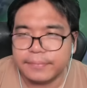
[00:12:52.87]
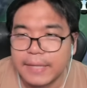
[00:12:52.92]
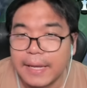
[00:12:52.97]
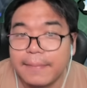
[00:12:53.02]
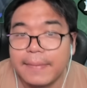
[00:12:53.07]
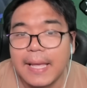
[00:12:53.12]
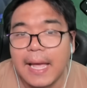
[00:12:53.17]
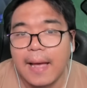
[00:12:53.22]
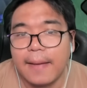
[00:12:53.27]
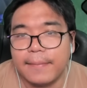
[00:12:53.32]
ยัง
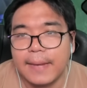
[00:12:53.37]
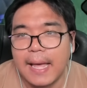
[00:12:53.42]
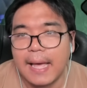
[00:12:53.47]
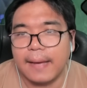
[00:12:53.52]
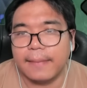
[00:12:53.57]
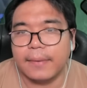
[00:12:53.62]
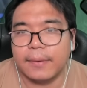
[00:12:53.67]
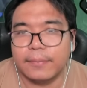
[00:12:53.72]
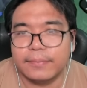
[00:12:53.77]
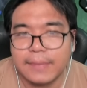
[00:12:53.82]
ไม่อาบน้ำค
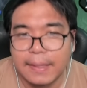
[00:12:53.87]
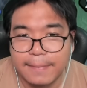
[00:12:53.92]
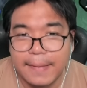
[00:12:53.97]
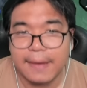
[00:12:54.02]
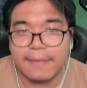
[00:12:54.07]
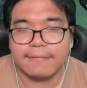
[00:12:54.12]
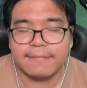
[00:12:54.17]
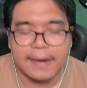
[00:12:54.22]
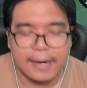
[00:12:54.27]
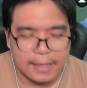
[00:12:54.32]
รับผมแต่แปร
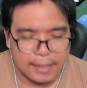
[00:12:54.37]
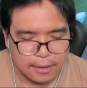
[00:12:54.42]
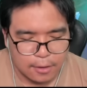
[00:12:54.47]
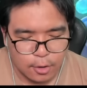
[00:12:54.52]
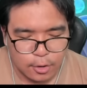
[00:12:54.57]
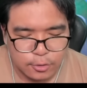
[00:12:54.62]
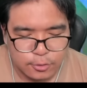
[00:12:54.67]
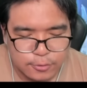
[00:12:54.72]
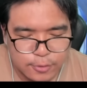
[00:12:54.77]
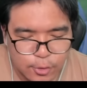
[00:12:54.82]
งฟันแล้วข
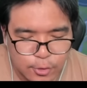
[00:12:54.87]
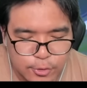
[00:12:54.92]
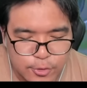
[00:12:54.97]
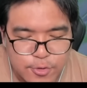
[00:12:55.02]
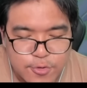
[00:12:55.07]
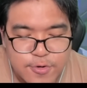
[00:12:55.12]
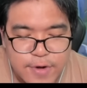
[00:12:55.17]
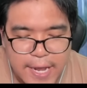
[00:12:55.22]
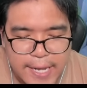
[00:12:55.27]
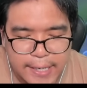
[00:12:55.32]
อนุญาต
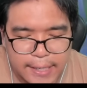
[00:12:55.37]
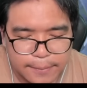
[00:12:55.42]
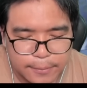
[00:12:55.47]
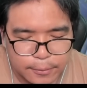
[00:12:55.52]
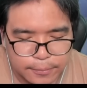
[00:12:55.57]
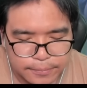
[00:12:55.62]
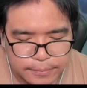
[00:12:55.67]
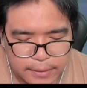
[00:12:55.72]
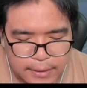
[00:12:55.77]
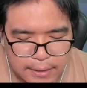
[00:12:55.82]
ด้วยครับผ
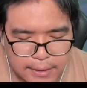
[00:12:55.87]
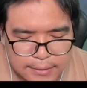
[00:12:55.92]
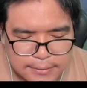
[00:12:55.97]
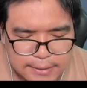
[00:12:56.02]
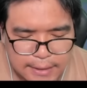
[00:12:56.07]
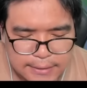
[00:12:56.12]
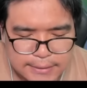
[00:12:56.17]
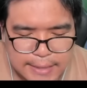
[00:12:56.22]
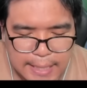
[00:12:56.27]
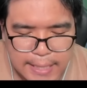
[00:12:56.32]
ม
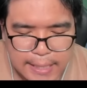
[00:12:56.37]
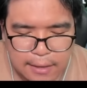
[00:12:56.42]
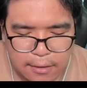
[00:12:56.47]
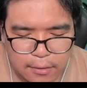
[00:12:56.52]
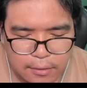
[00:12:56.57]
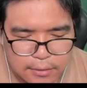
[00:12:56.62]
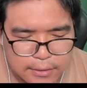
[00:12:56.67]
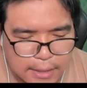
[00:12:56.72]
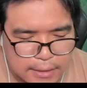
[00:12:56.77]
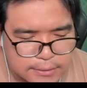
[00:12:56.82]
ถ้าใจเรา
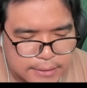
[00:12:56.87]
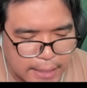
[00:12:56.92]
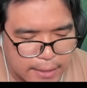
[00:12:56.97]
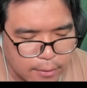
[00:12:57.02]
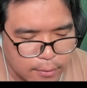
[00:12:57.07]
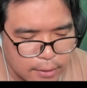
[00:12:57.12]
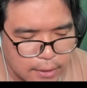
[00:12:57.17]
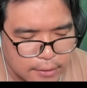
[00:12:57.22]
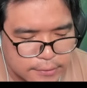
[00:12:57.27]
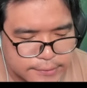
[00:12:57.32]
ถ้าใจ
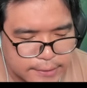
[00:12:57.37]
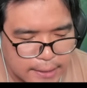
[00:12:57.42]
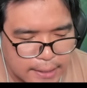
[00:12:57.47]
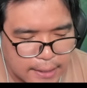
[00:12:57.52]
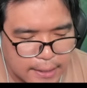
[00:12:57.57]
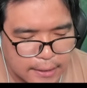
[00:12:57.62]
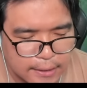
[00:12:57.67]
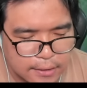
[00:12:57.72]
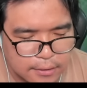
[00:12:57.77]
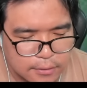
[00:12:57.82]
คนเราสะ
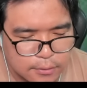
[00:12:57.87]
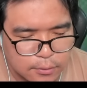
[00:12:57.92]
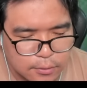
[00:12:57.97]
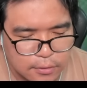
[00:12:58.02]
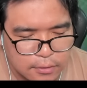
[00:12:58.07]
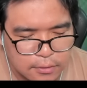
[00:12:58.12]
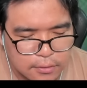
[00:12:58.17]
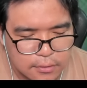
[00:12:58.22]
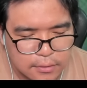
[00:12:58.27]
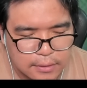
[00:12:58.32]
อาดอะทุกค
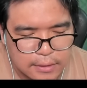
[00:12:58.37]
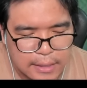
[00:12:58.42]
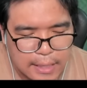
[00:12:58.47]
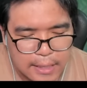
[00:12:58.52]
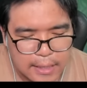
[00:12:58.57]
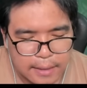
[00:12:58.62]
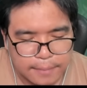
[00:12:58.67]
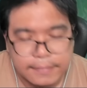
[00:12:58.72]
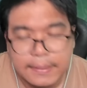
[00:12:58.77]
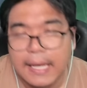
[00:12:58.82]
นการ
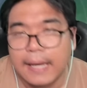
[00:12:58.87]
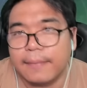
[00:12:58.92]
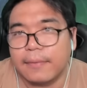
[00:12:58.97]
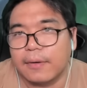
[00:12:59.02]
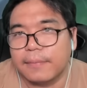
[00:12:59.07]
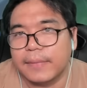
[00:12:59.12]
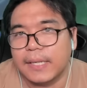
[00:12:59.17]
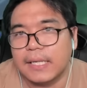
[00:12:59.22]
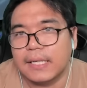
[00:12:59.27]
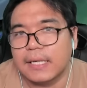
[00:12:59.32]
อาบน้ำก็
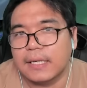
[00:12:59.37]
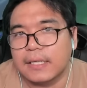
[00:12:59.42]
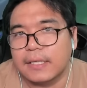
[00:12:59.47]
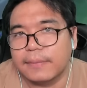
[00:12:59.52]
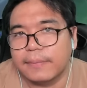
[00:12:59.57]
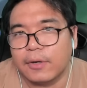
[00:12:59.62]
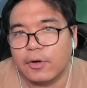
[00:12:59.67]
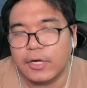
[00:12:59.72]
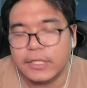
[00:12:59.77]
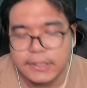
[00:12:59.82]
เป็นเรื่องที่
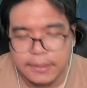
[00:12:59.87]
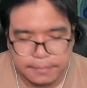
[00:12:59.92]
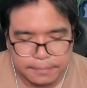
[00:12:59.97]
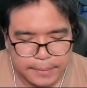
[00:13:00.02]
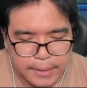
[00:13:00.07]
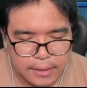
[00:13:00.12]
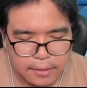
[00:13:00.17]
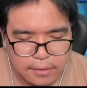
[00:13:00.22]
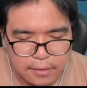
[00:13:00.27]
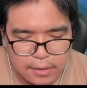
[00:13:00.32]
ไม่ค่อยจำ
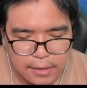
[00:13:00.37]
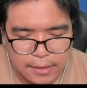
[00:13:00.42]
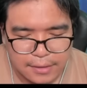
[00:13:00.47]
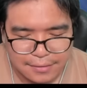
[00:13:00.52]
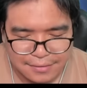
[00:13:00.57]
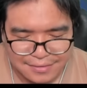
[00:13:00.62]
เป็นเท่าไหร่